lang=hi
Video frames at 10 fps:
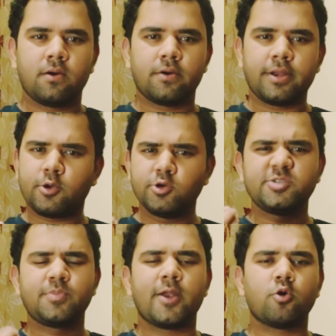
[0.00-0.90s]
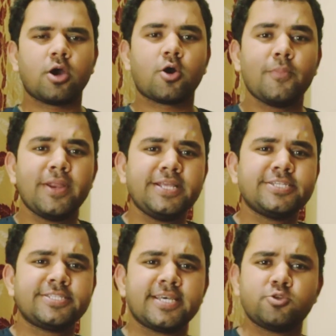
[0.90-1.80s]
और ये कुछ प्लानों का
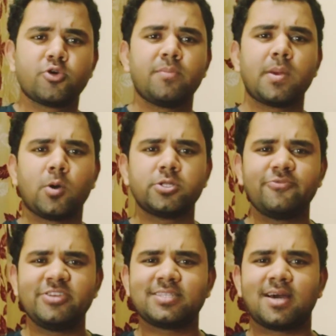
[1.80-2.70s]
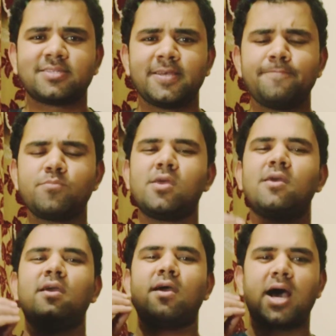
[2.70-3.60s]
कॉम्बिनेशन है जो कि मैं बहुत ही विस्तार से
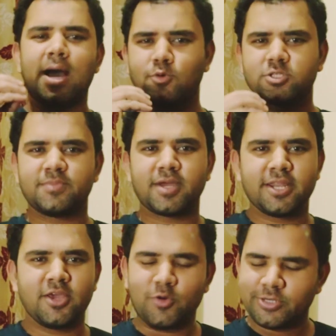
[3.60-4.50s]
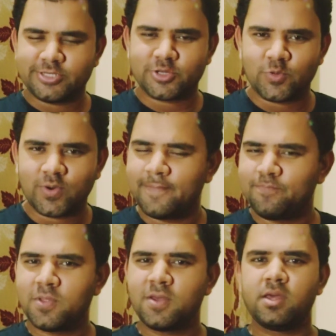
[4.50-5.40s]
आपको समझाने की कोशिश करूँगा
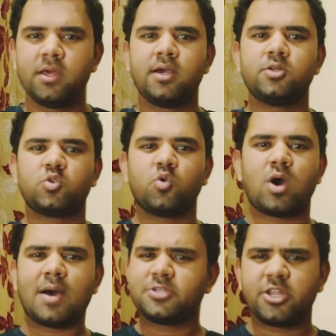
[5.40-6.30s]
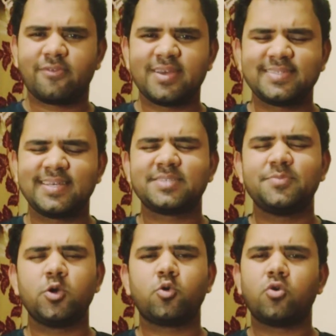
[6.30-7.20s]
तो आपसे रिक्वेस्ट है
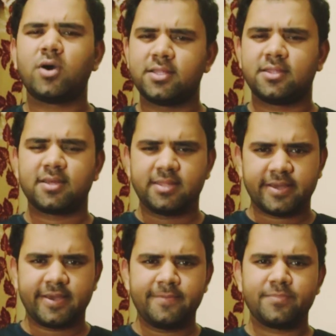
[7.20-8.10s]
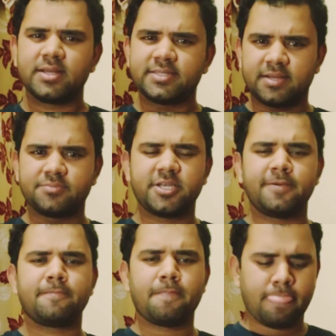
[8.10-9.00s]
इस वीडियो को अंत तक देखें समझें